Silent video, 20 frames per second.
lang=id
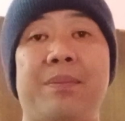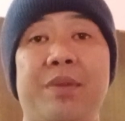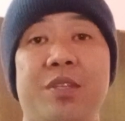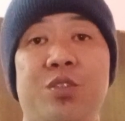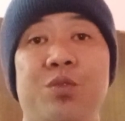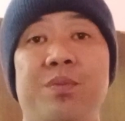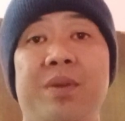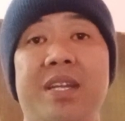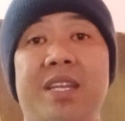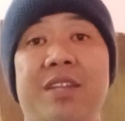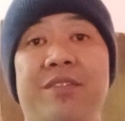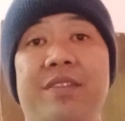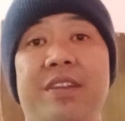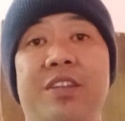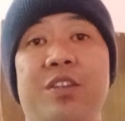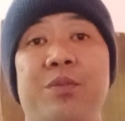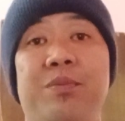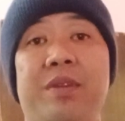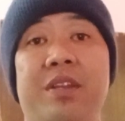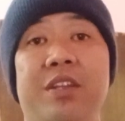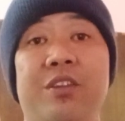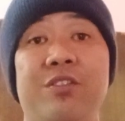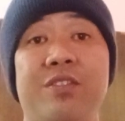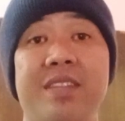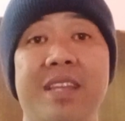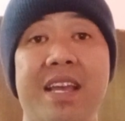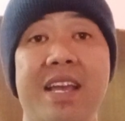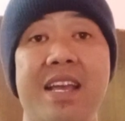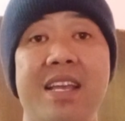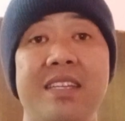Sampai jumpa di video
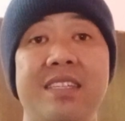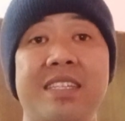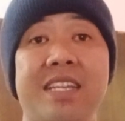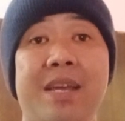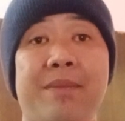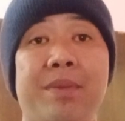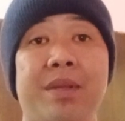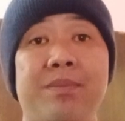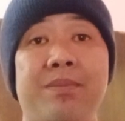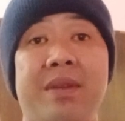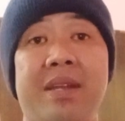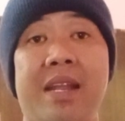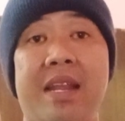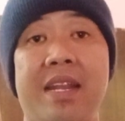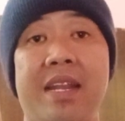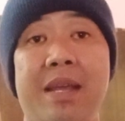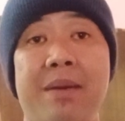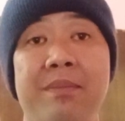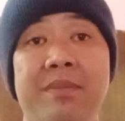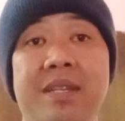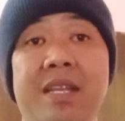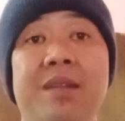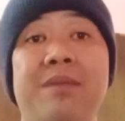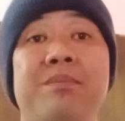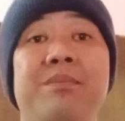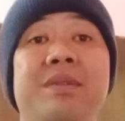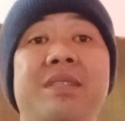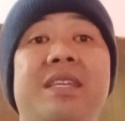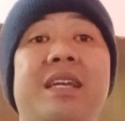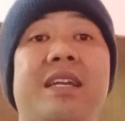berikutnya. Selamat menanam
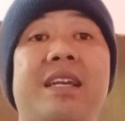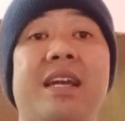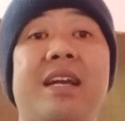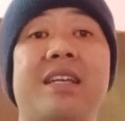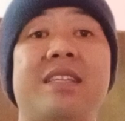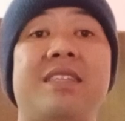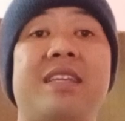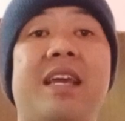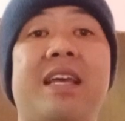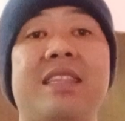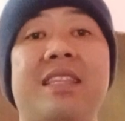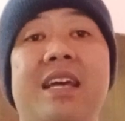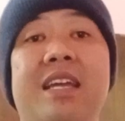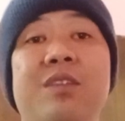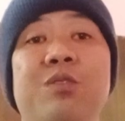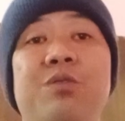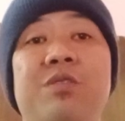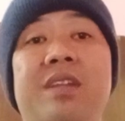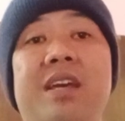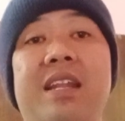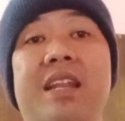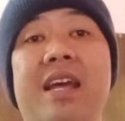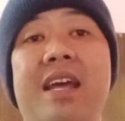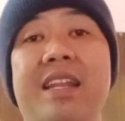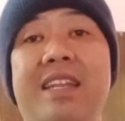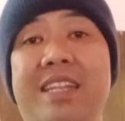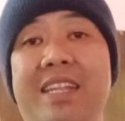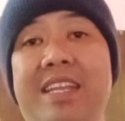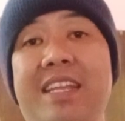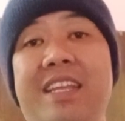dan menjaga kesehatan
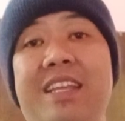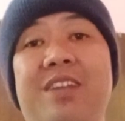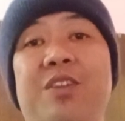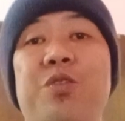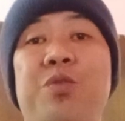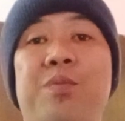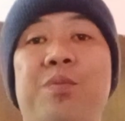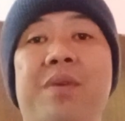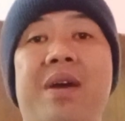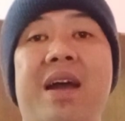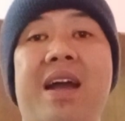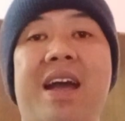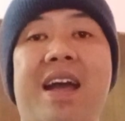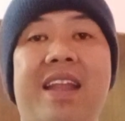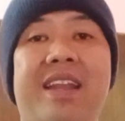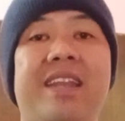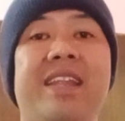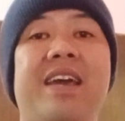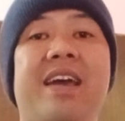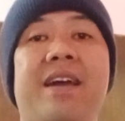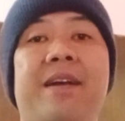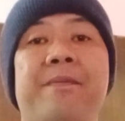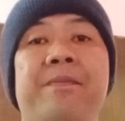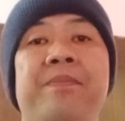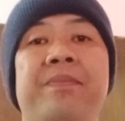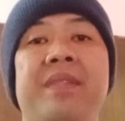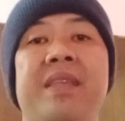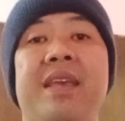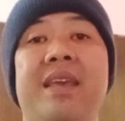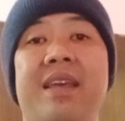udara di rumah Anda.
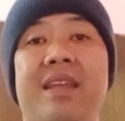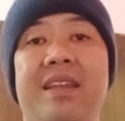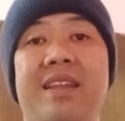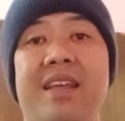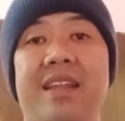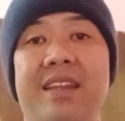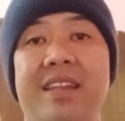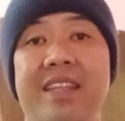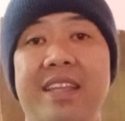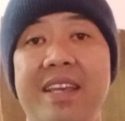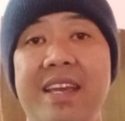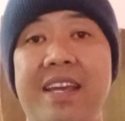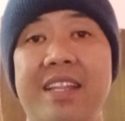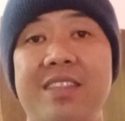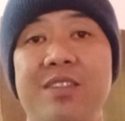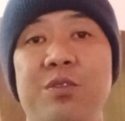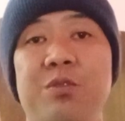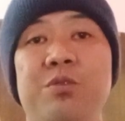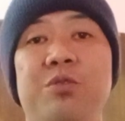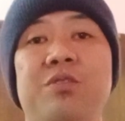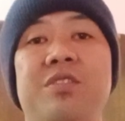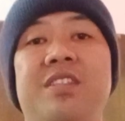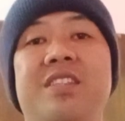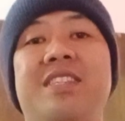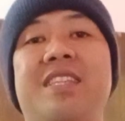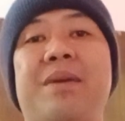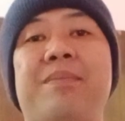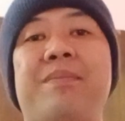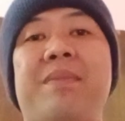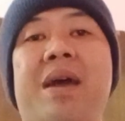Dan ingat untuk
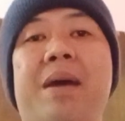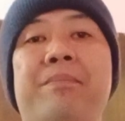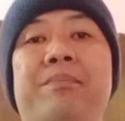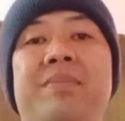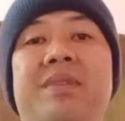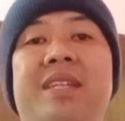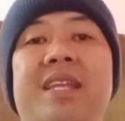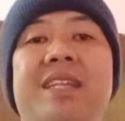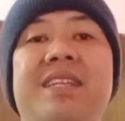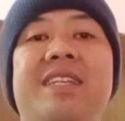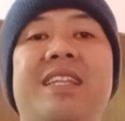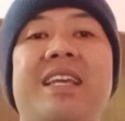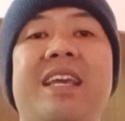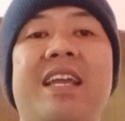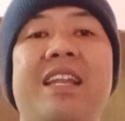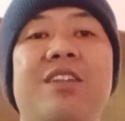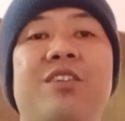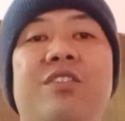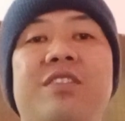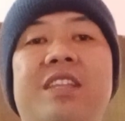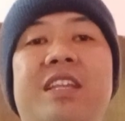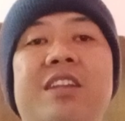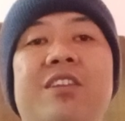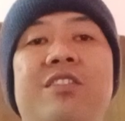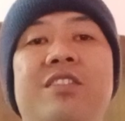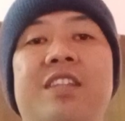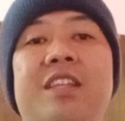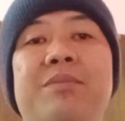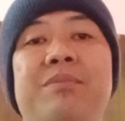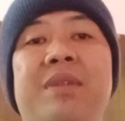tetap update dengan
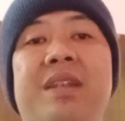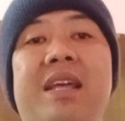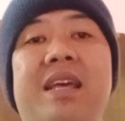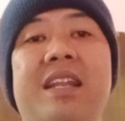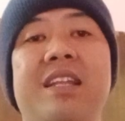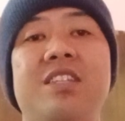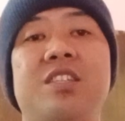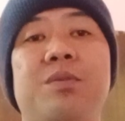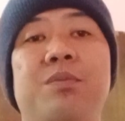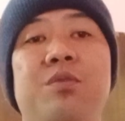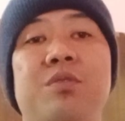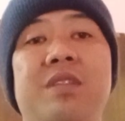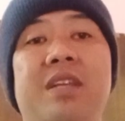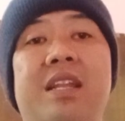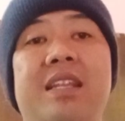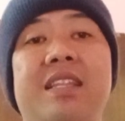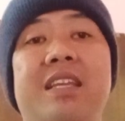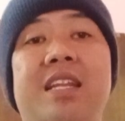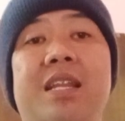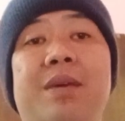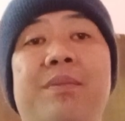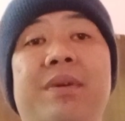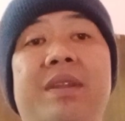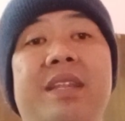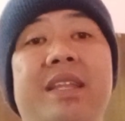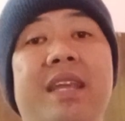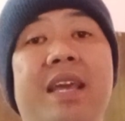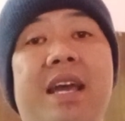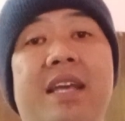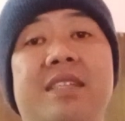konten-konten menarik seputar
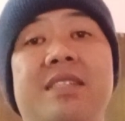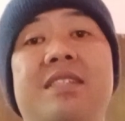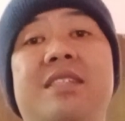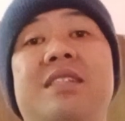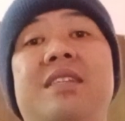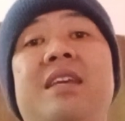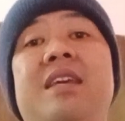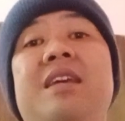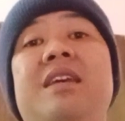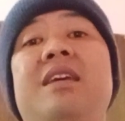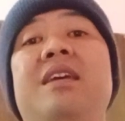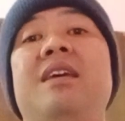tanaman hias.